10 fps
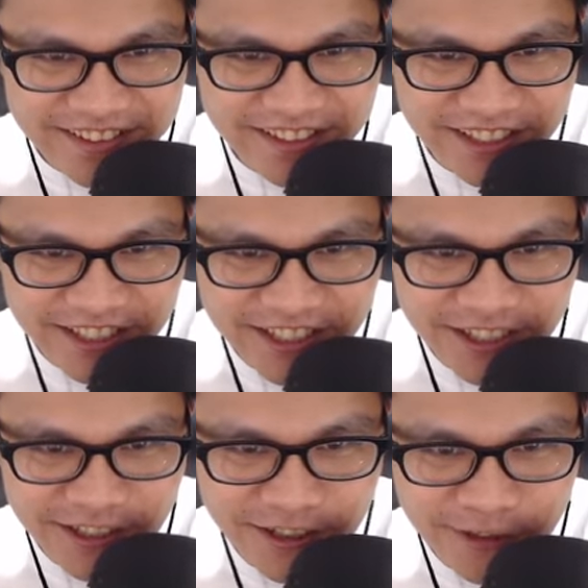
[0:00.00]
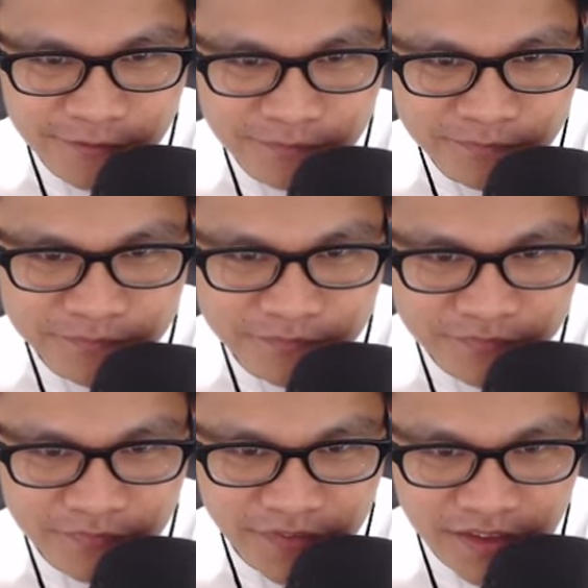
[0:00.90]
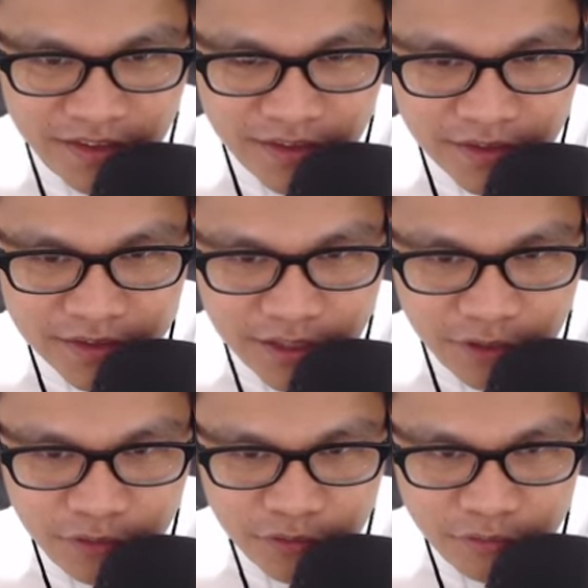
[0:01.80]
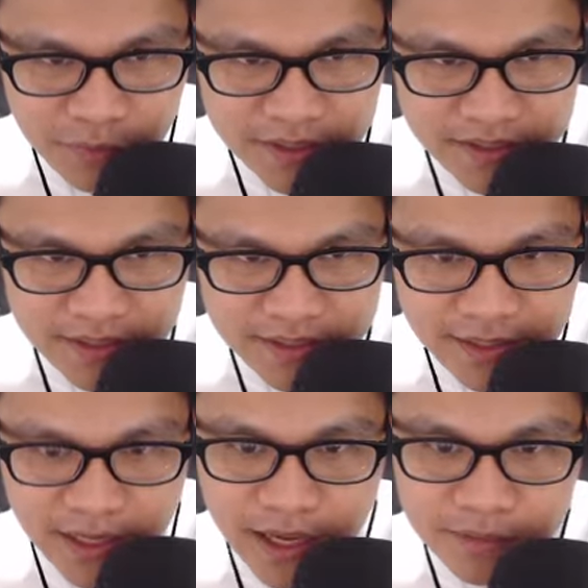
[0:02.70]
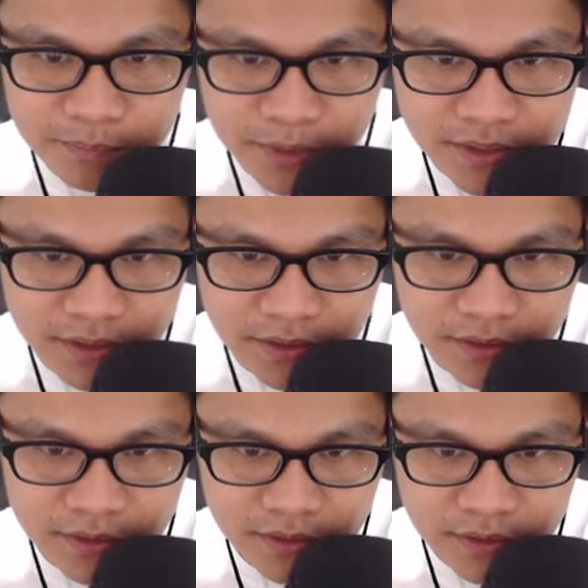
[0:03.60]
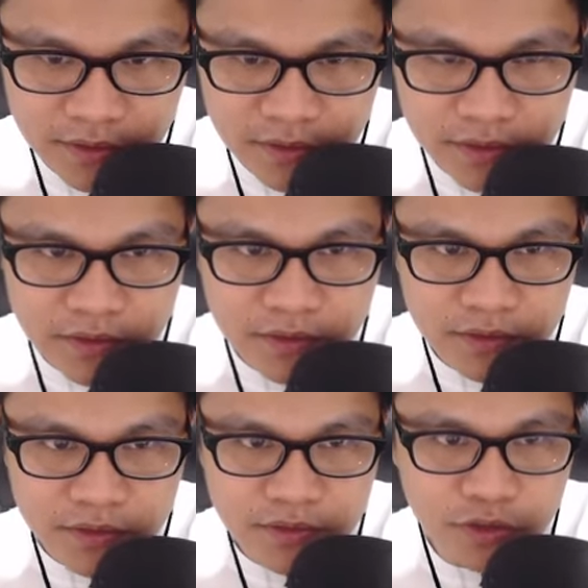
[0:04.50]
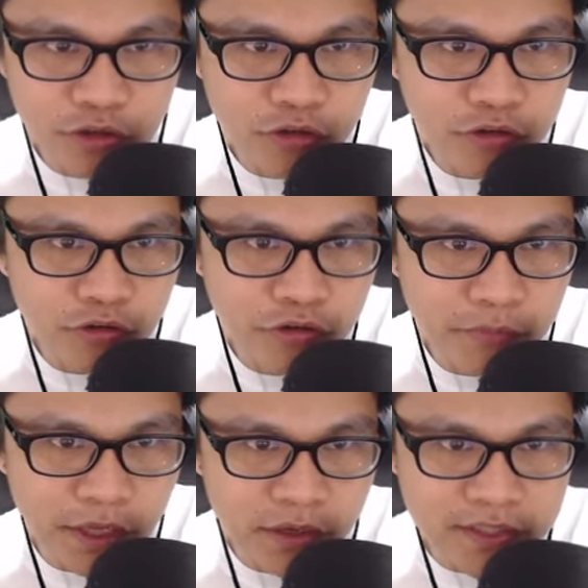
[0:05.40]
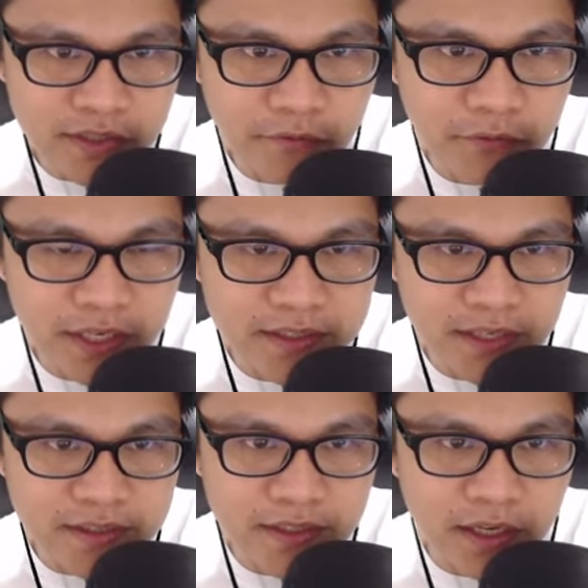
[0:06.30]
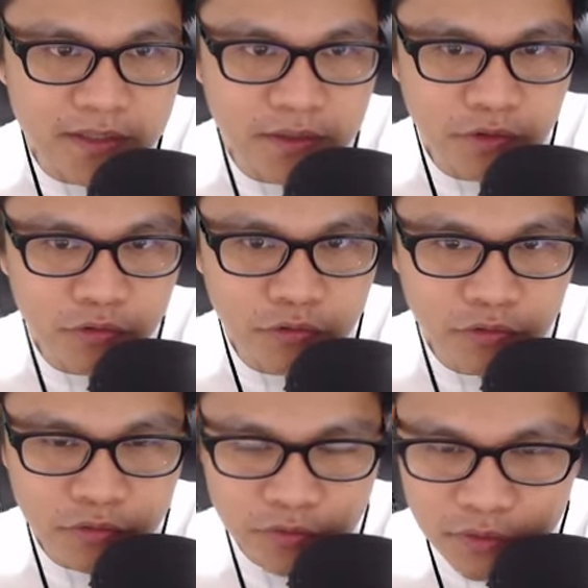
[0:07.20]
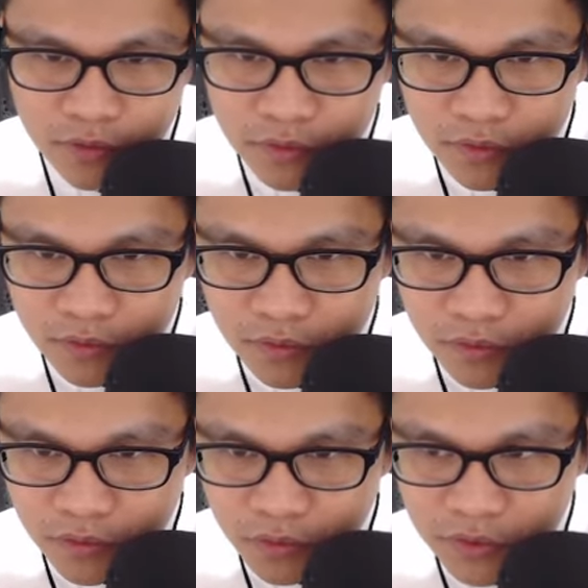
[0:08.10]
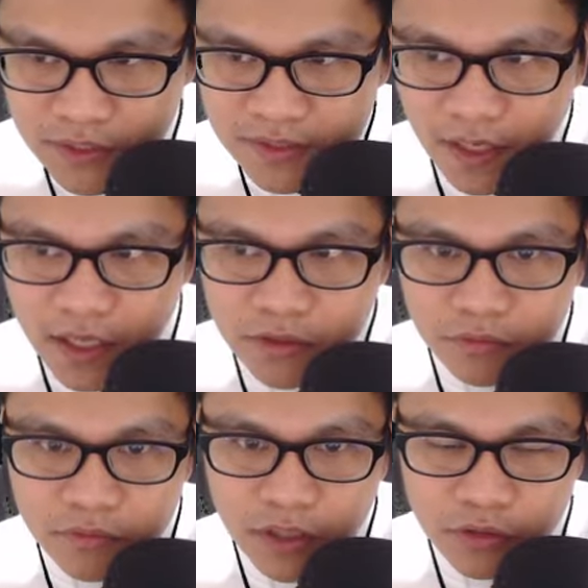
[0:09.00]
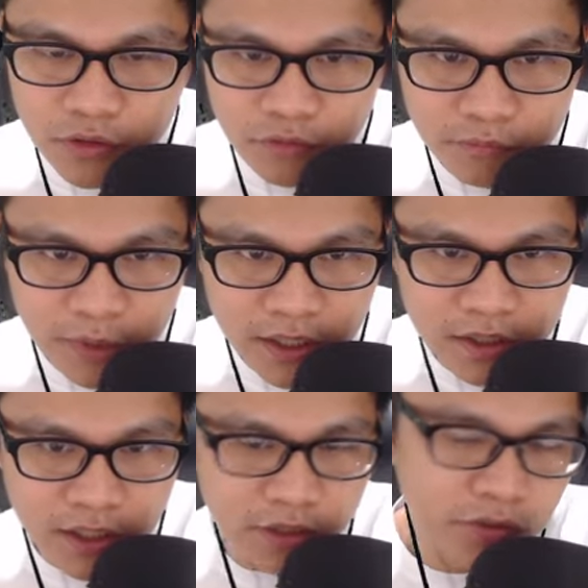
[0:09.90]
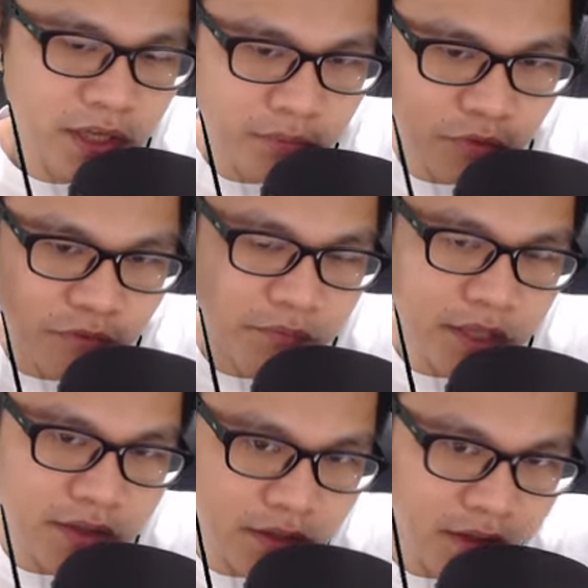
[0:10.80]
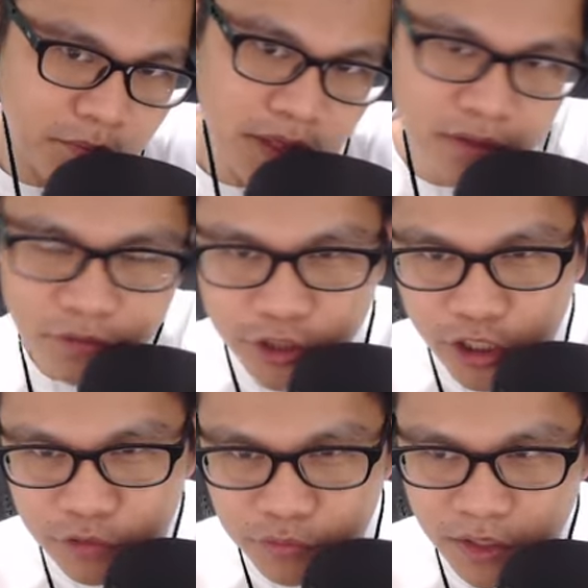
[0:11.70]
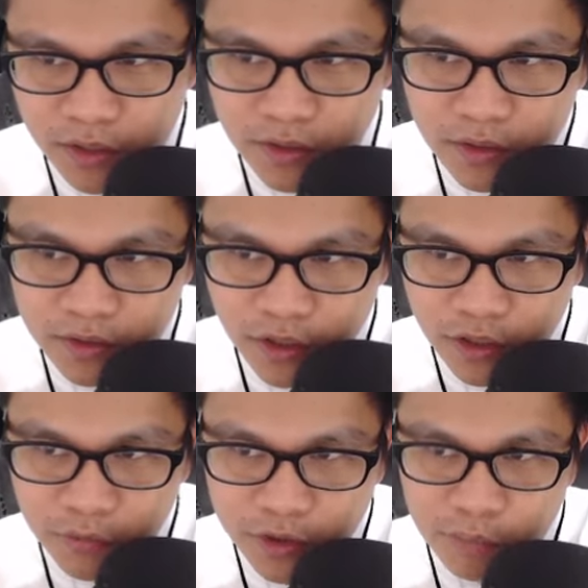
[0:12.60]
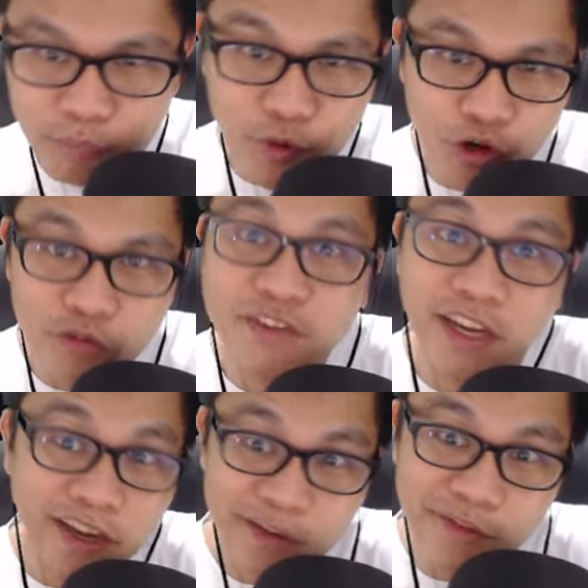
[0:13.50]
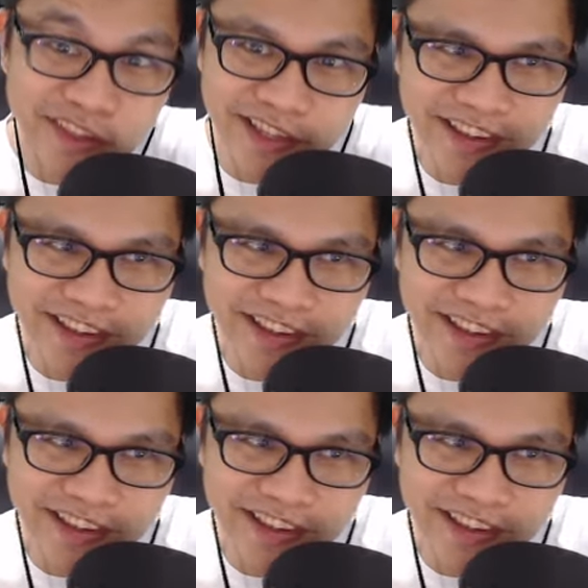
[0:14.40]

Um, siguro mas slant pa siya. So, meron kasi siyang physics, guys. You you decide kung ano yung parang ano niya, movement niya, 'di ba? According to the the, the pull of the gravity.